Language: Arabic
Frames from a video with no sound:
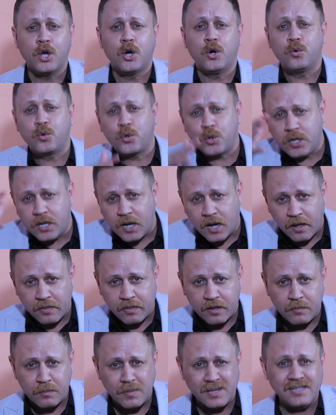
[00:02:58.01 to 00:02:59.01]
وكل
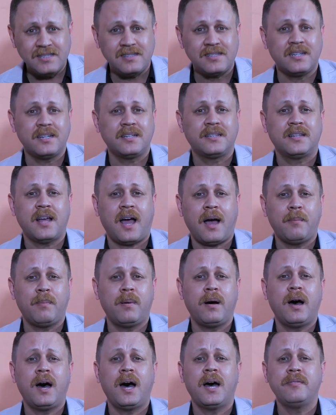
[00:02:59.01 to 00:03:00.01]
هذا المنزل
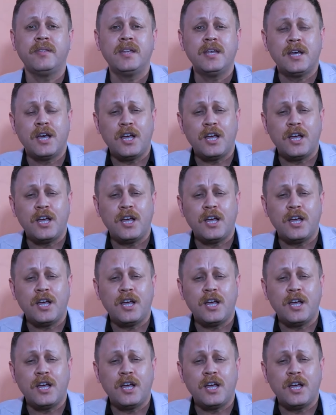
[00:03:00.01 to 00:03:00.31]
التعبان